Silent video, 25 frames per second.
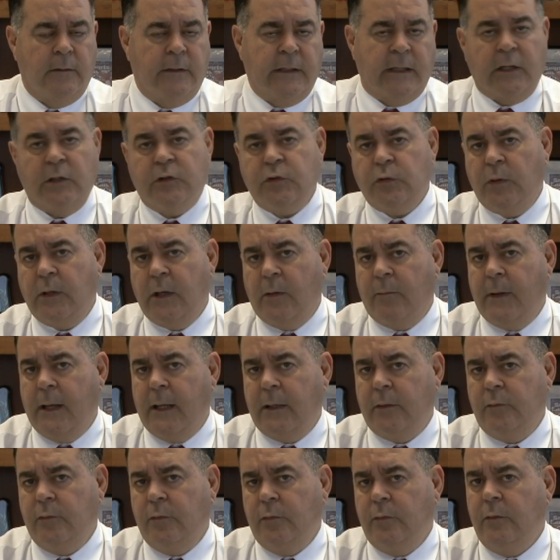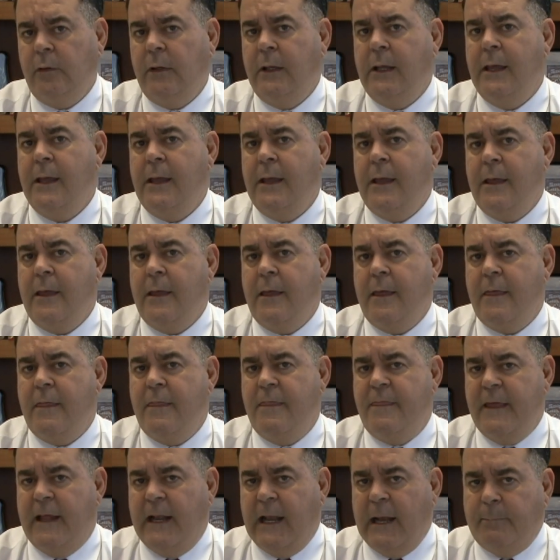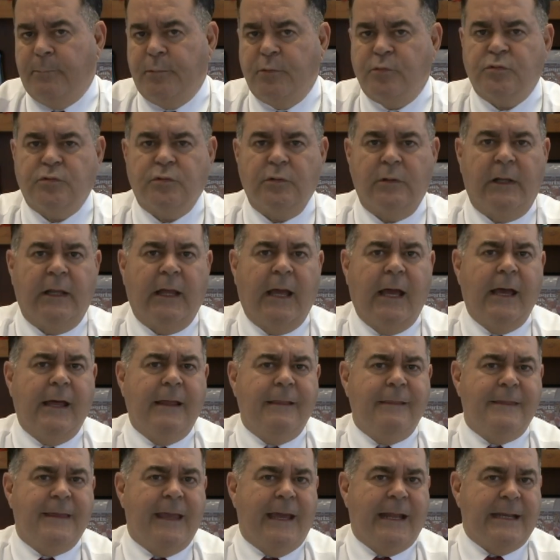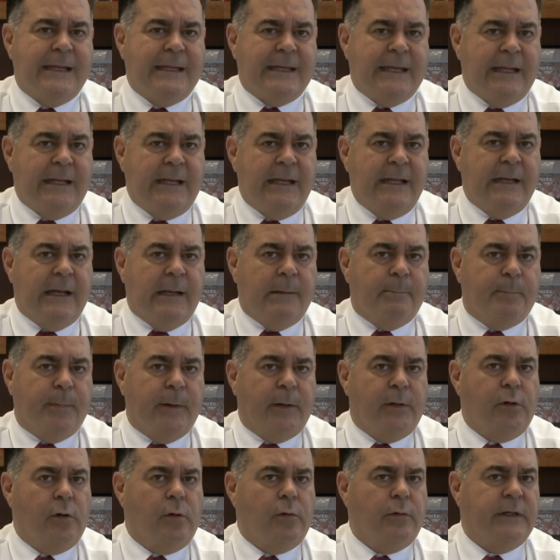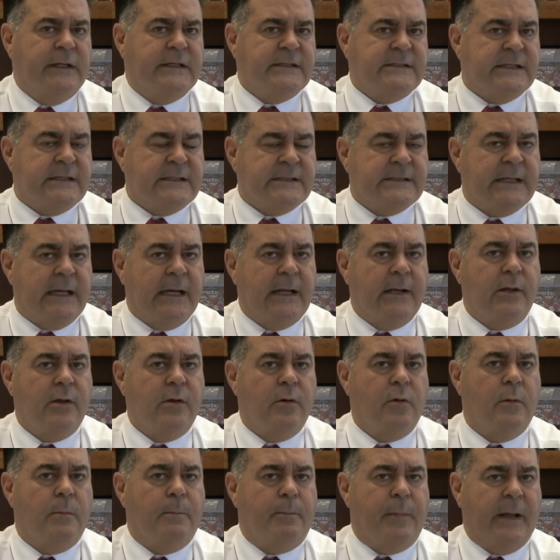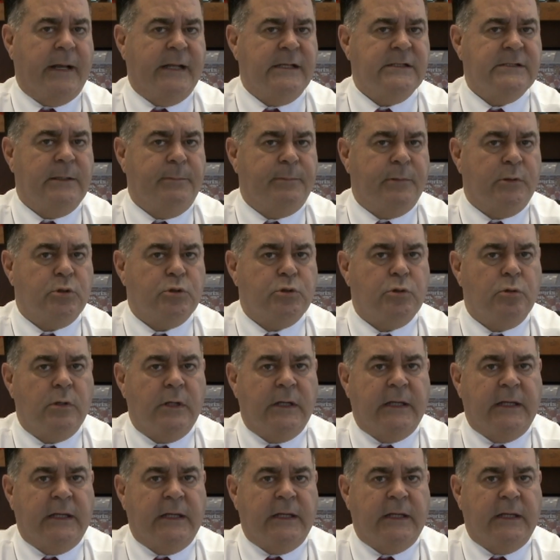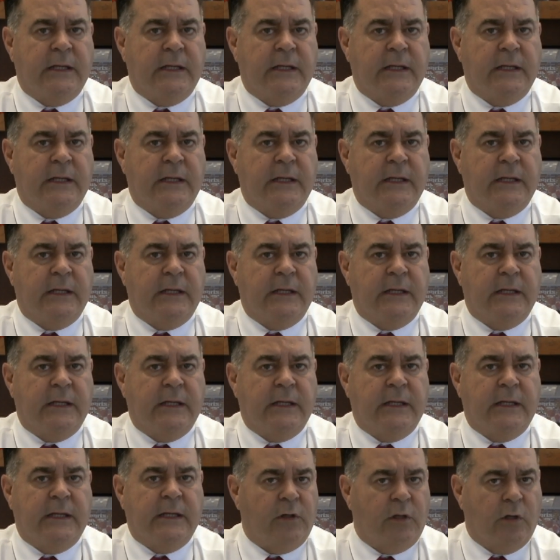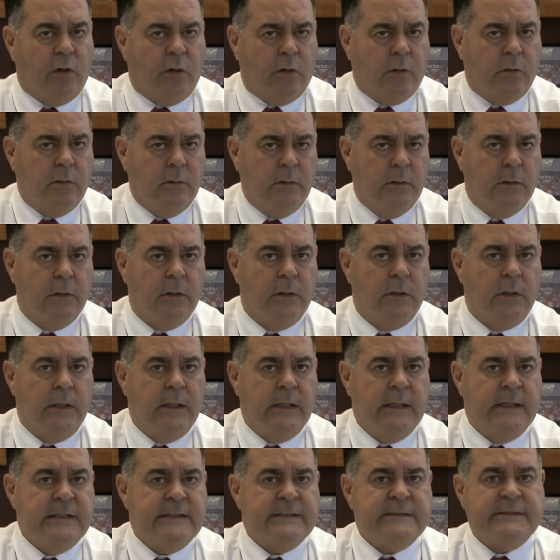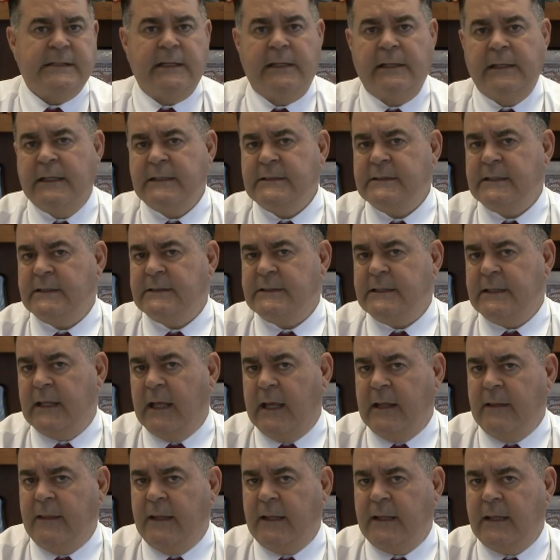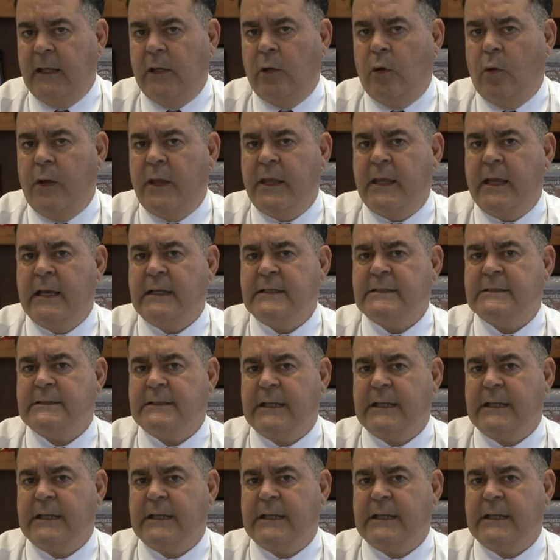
¿De qué estoy hablando? De la posibilidad de adquirir el perdón necesario para esa persona exterior sin necesidad de que lo OEA